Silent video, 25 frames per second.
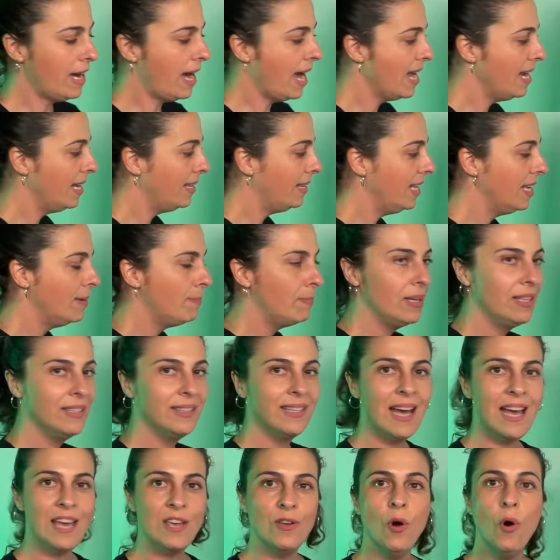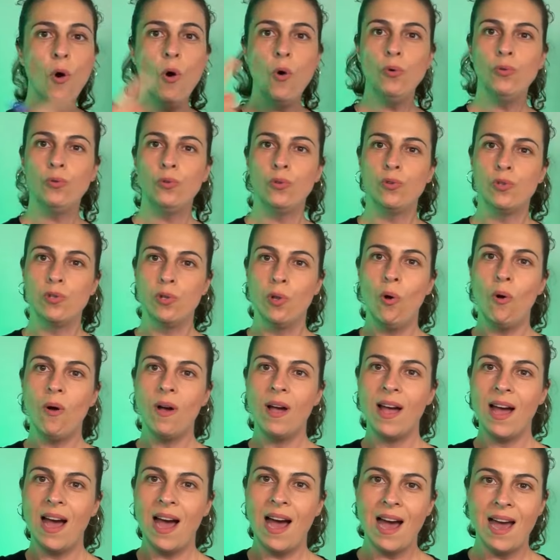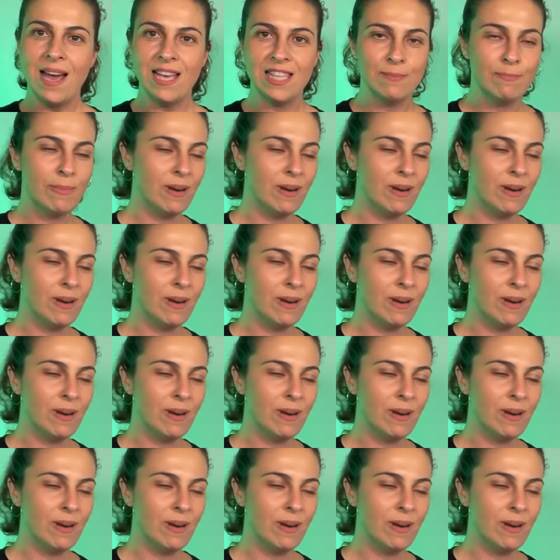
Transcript: aí ele tem que plantar em outros locais